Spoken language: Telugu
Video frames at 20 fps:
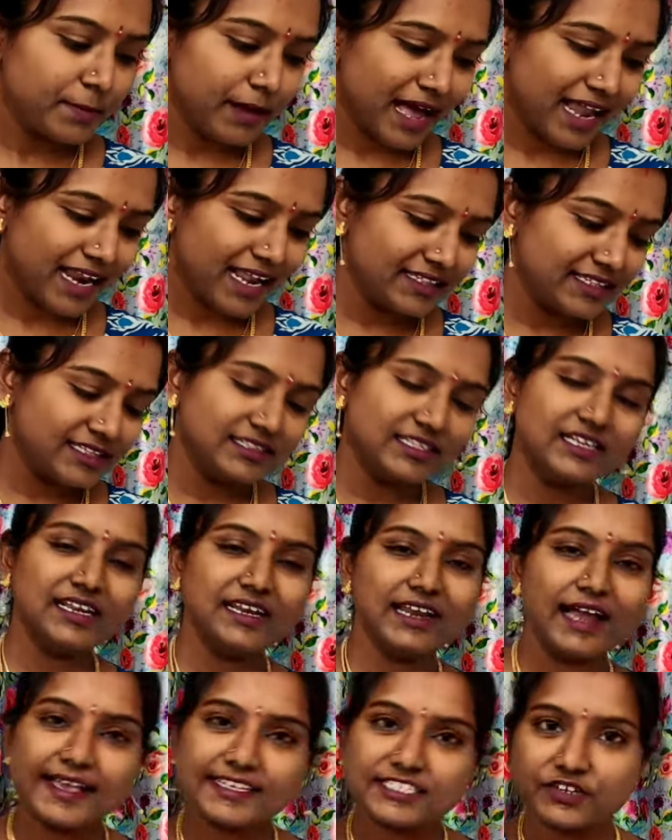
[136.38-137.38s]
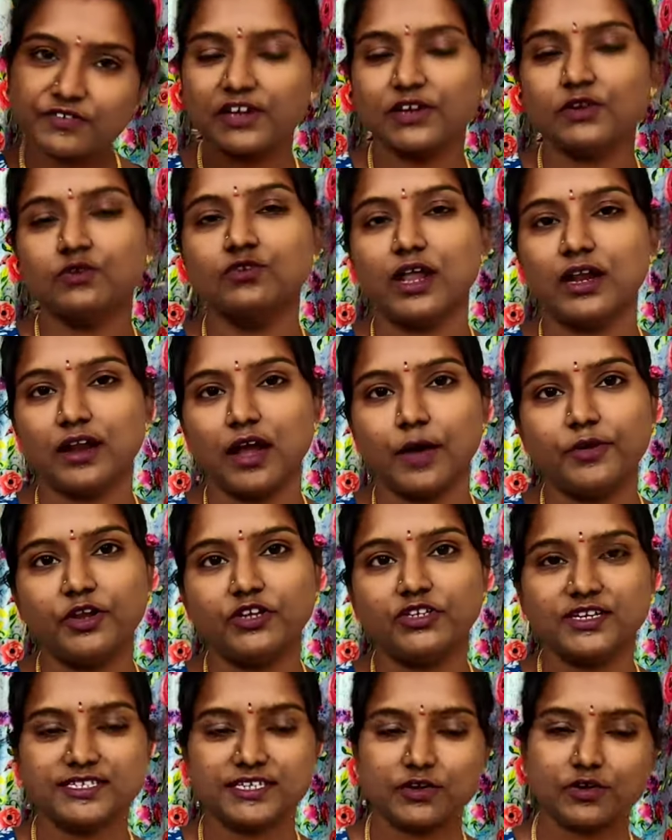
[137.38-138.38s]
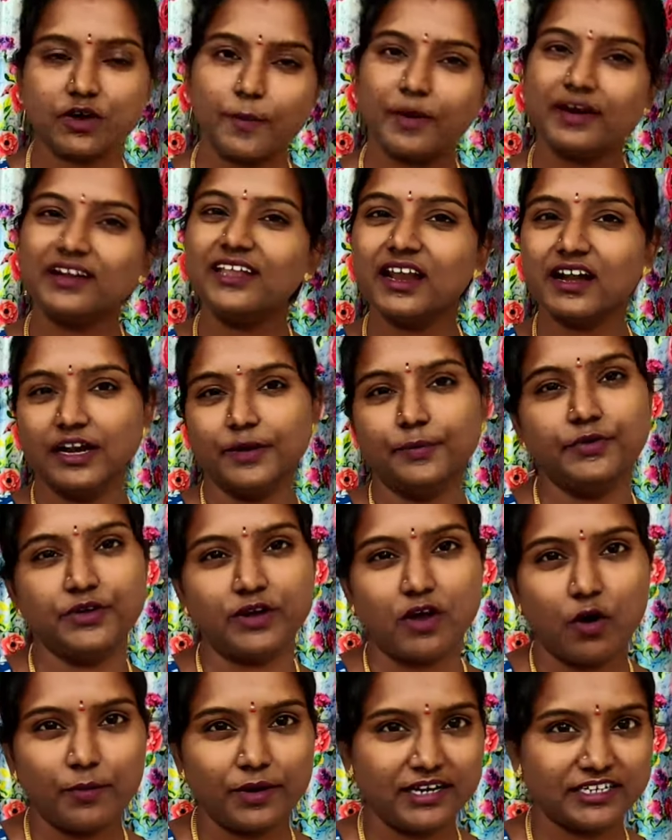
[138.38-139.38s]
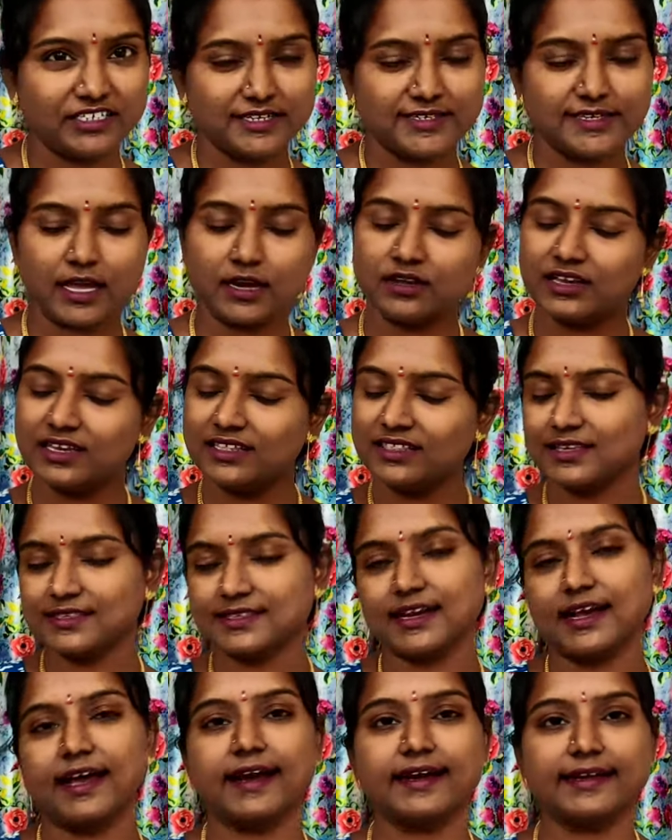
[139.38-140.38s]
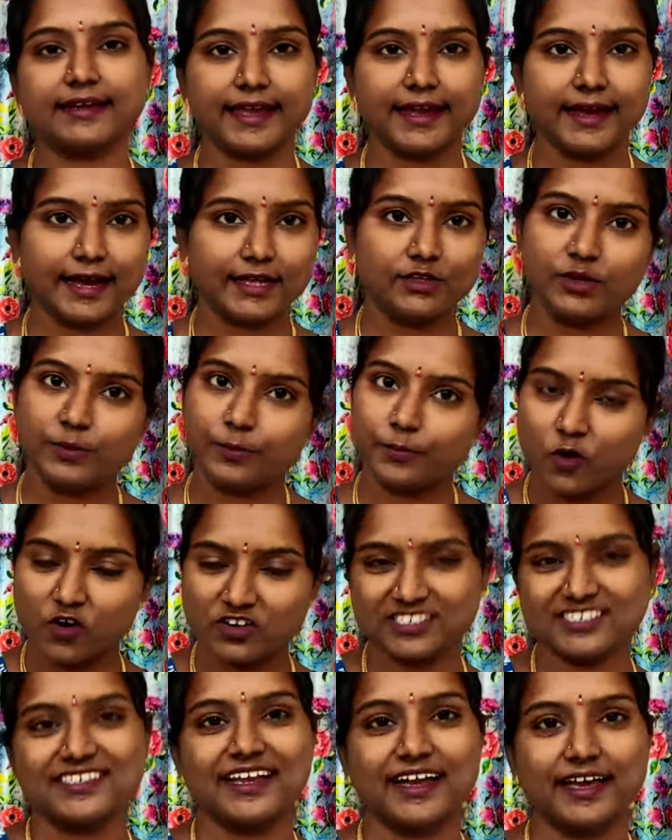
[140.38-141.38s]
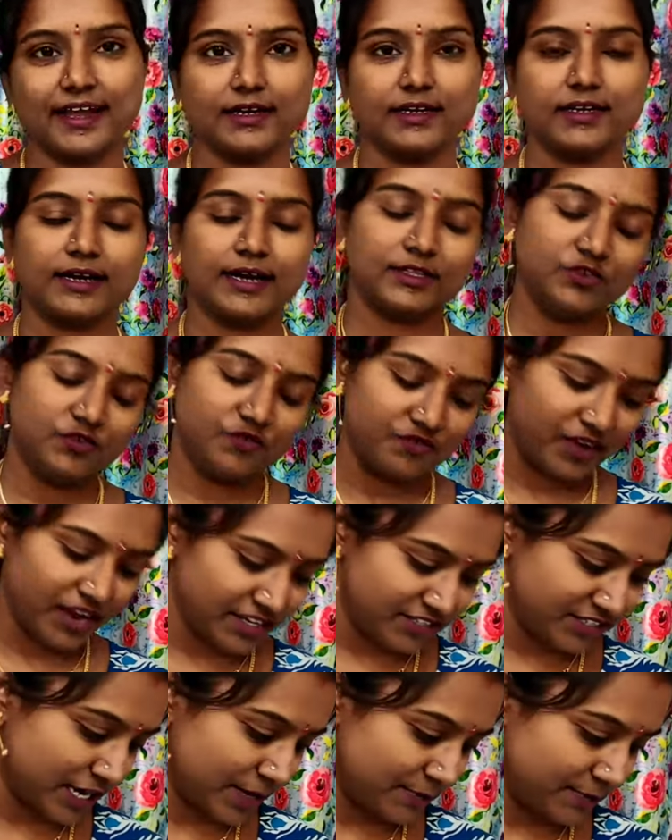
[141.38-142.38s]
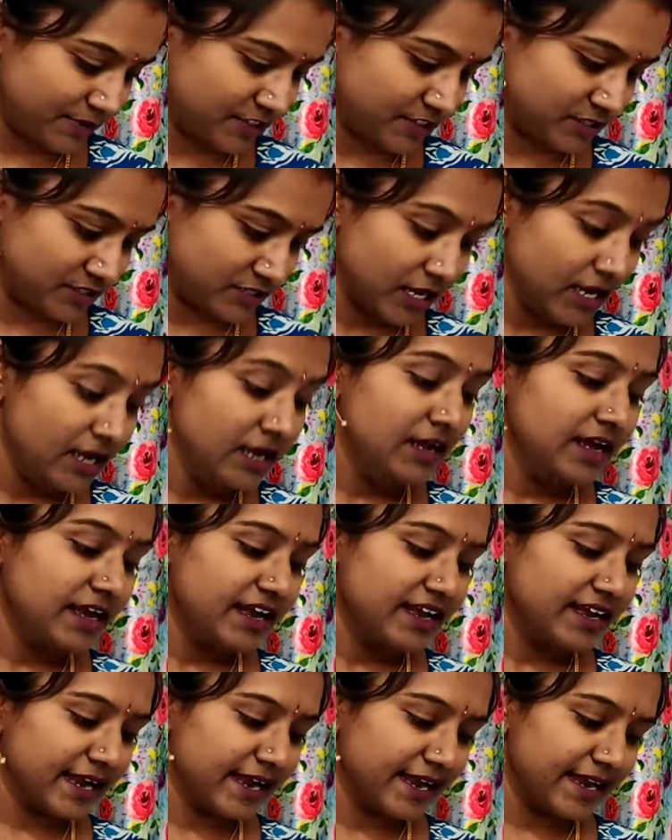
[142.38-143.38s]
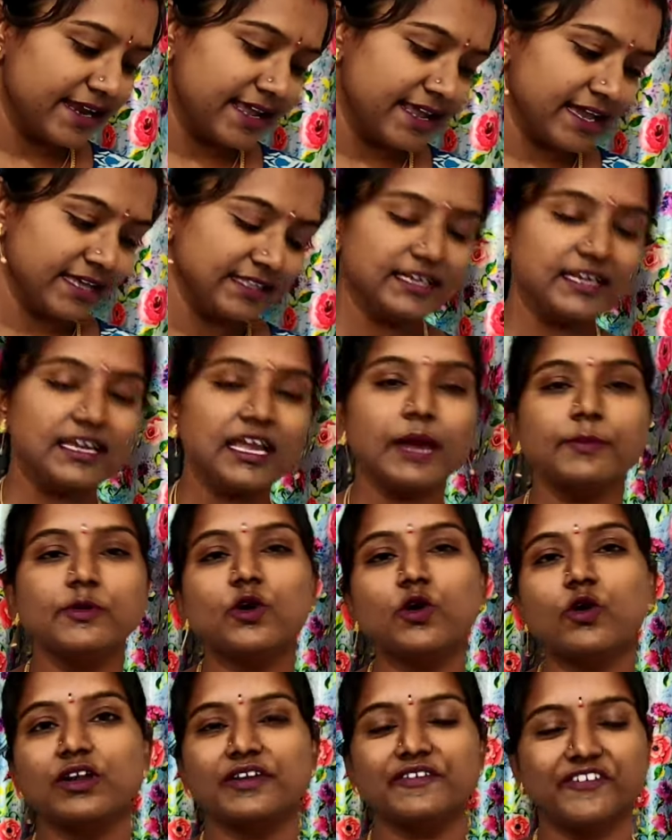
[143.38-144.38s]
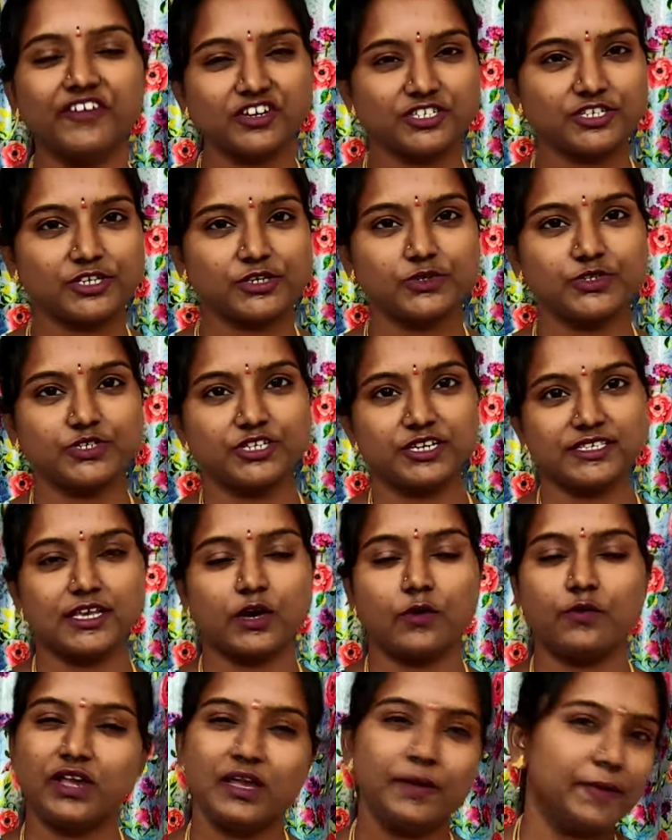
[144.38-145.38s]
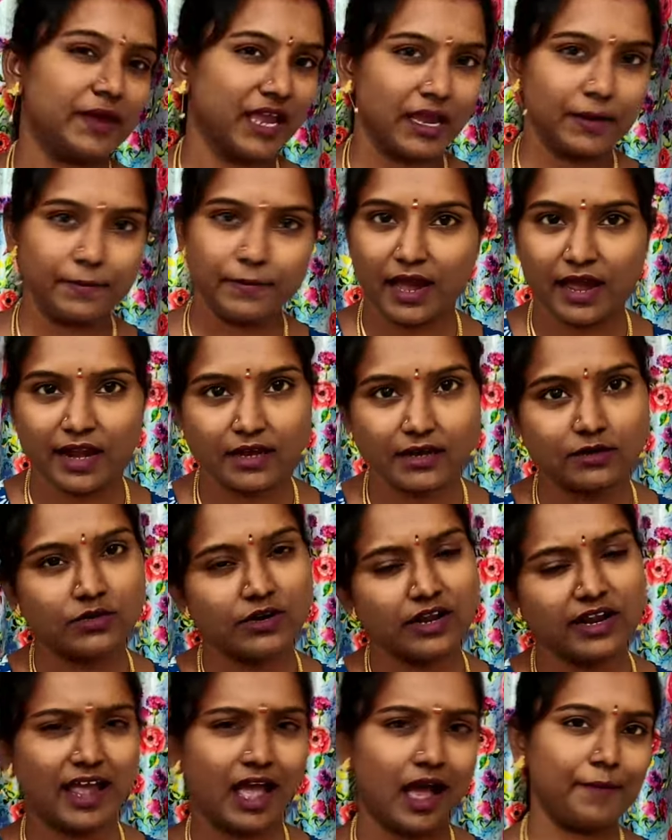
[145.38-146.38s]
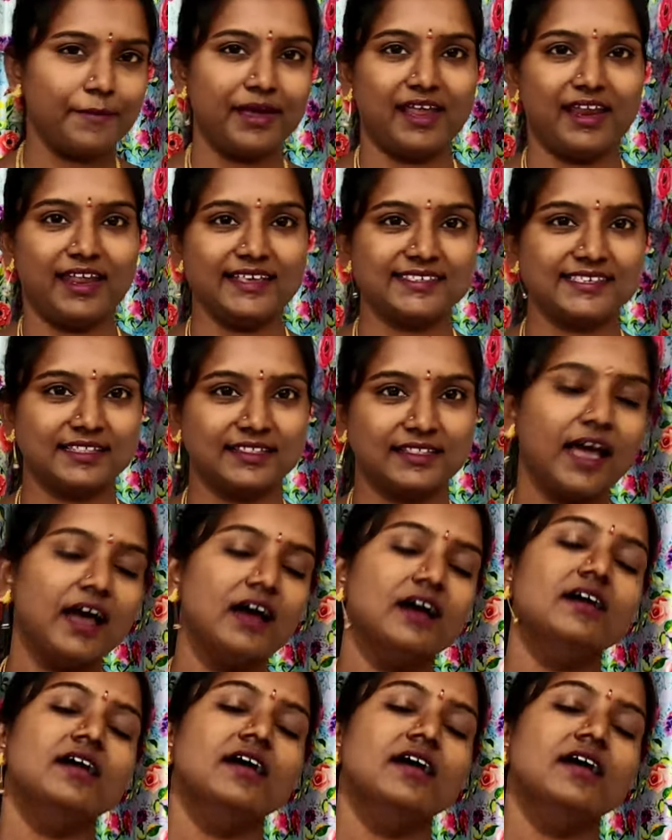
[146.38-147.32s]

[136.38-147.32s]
బాలాదిత్యని లాస్ట్ వీక్ నువ్వు నన్ను నామినేట్ చేసావు కాబట్టి నేను ఇప్పుడు నామినేట్ చేశాను ఇది అసలు కరెక్టే కాదు ఈ ప్రాసెసే కరెక్ట్ కాదు వేస్ట్ అనిపించింది ఇంకా ఈయన అది గేమ్లో కొన్ని వర్డ్స్ యూస్ చేసావు ఈమె ఏమి అనకుండానే ఆమె అనేసిందా